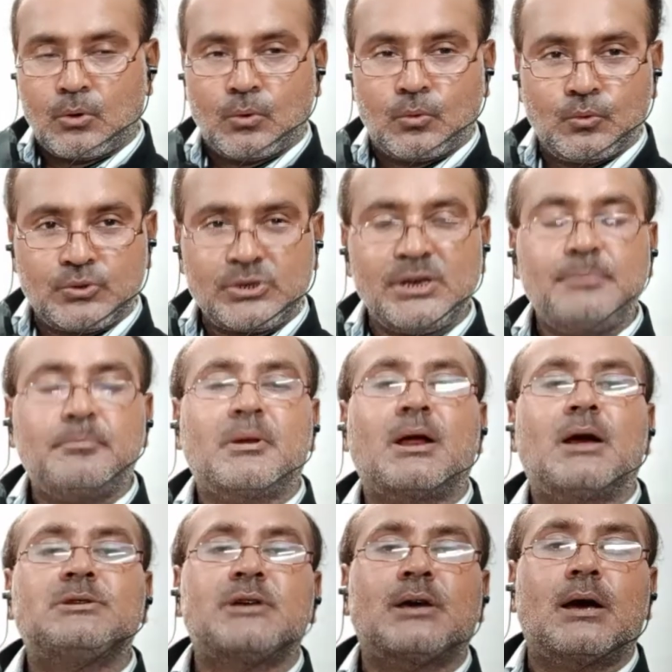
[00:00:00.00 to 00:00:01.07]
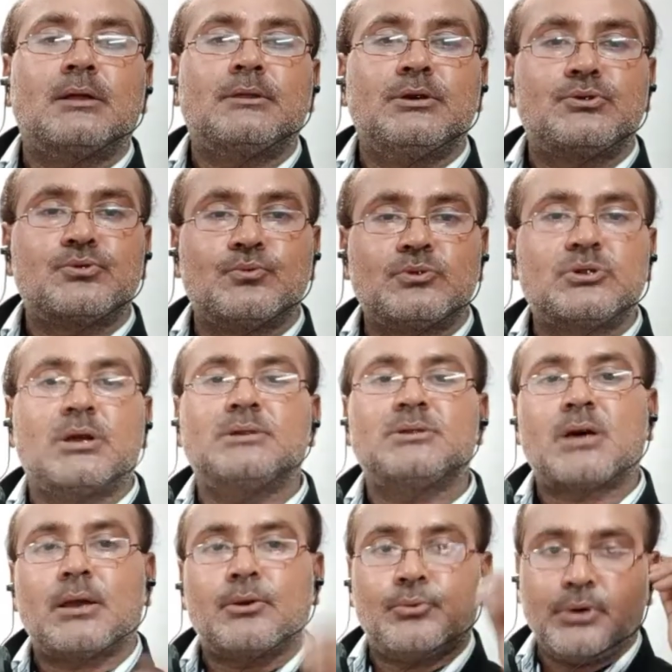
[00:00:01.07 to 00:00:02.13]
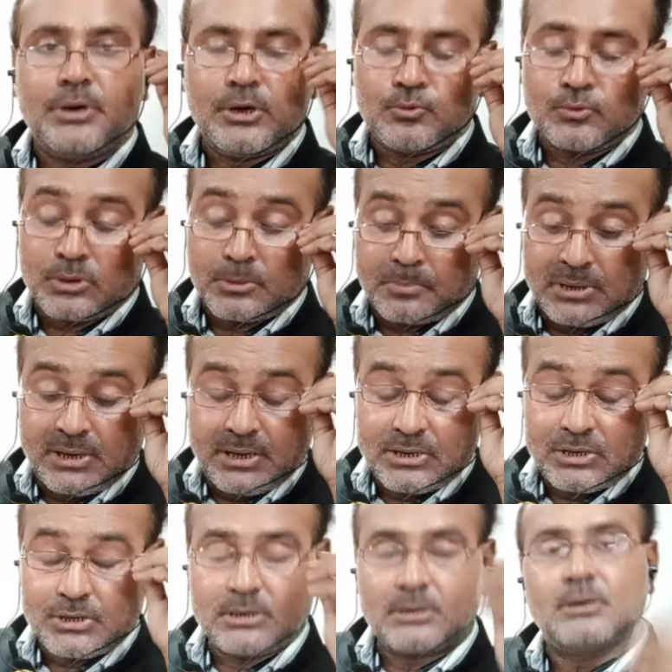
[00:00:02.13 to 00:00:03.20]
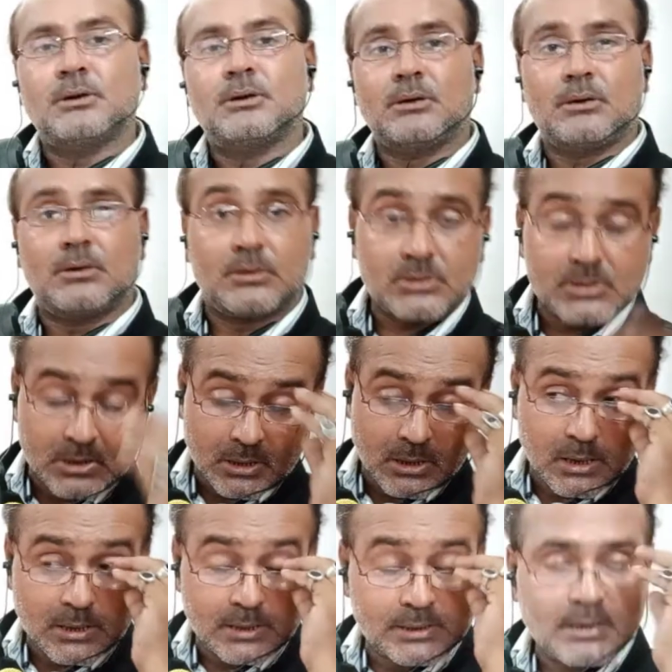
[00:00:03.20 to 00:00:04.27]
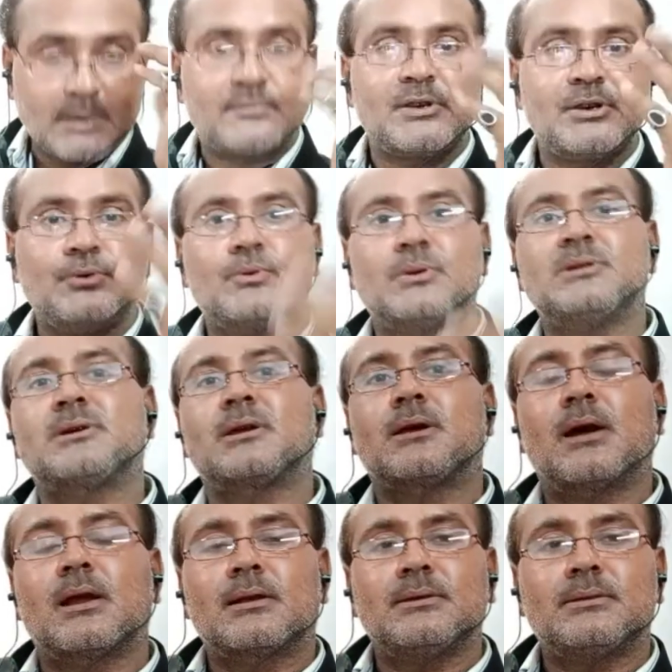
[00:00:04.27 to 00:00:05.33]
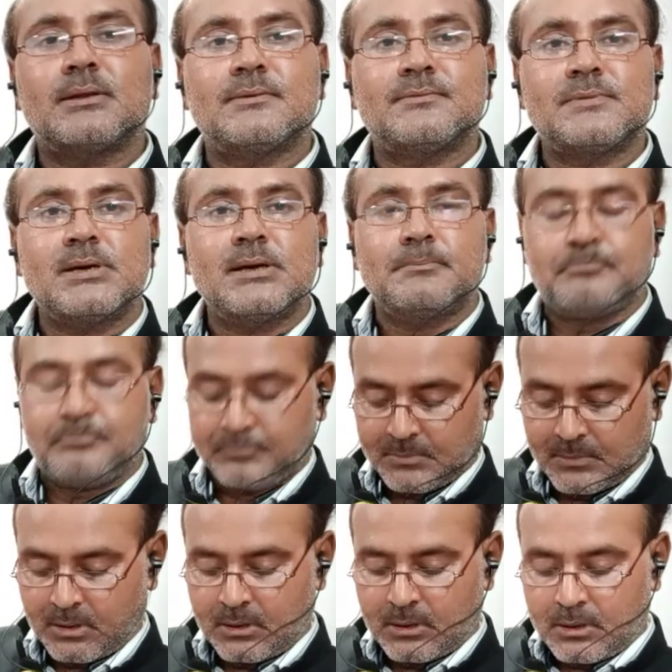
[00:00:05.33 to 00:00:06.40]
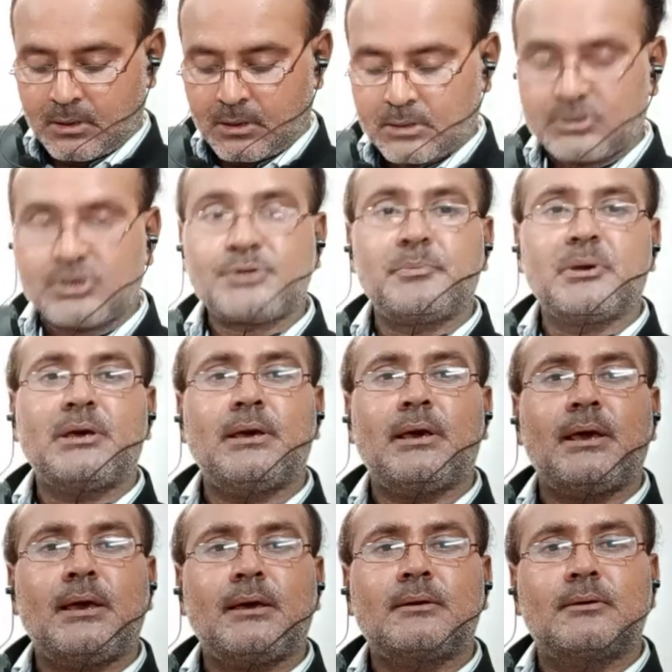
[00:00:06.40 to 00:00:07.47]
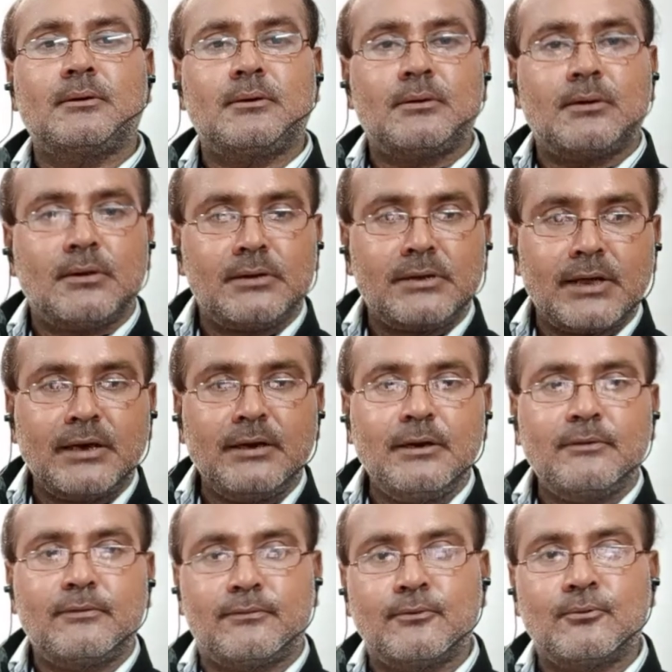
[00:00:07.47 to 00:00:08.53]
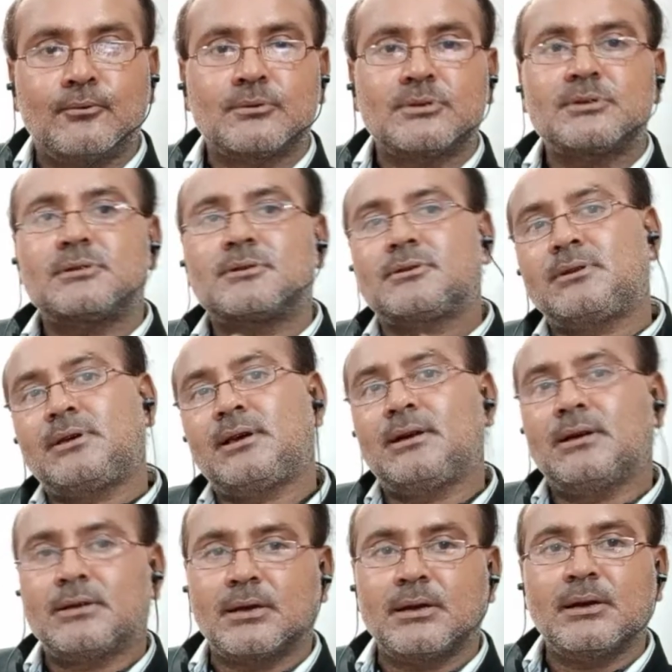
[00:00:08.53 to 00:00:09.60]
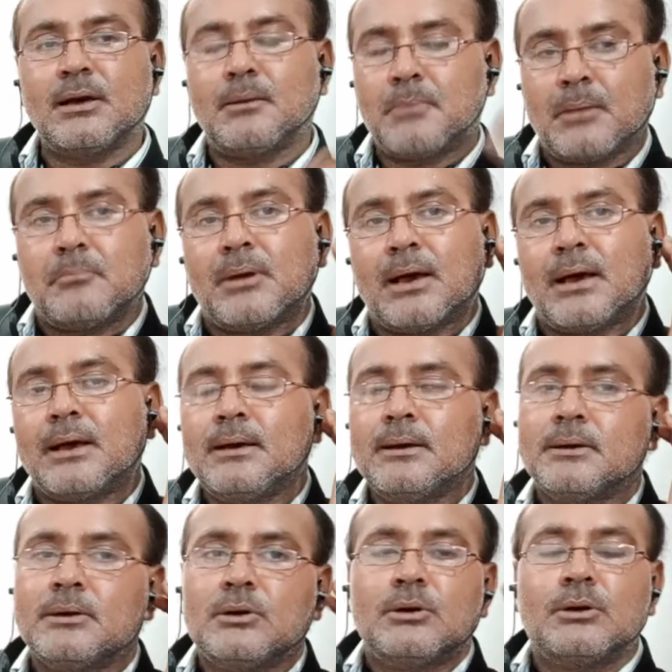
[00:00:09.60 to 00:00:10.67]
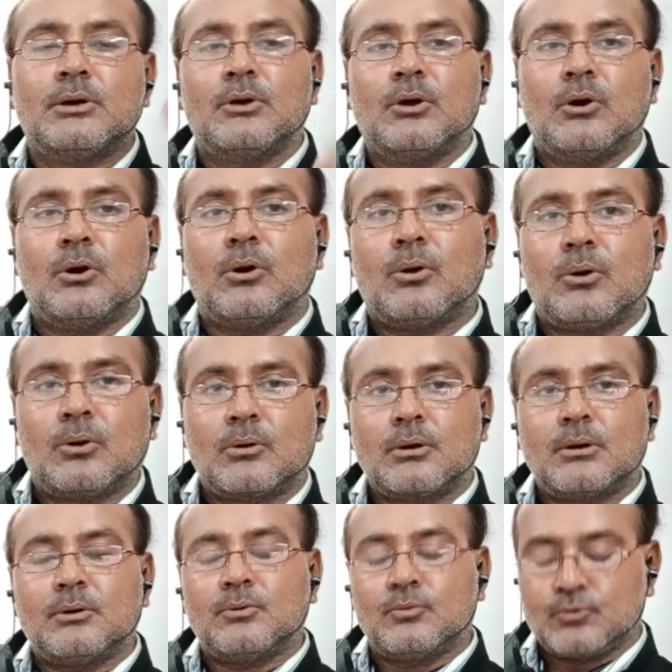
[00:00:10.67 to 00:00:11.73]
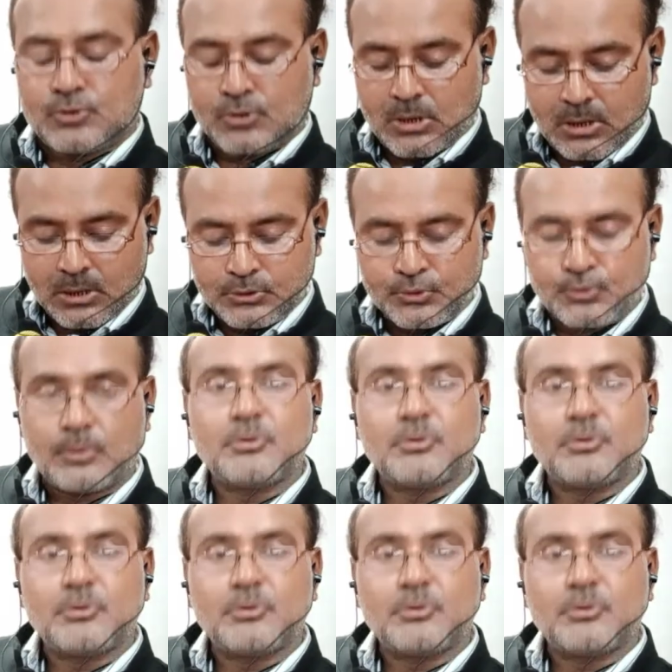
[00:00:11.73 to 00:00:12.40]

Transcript: उसी पर आज एक अधिसूचना जारी हुई है उत्तर प्रदेश सरकार की तरफ से योगी सरकार की तरफ से जिसमें कि एक नई फोर्स के गठन का मामला है और उसका जो अभी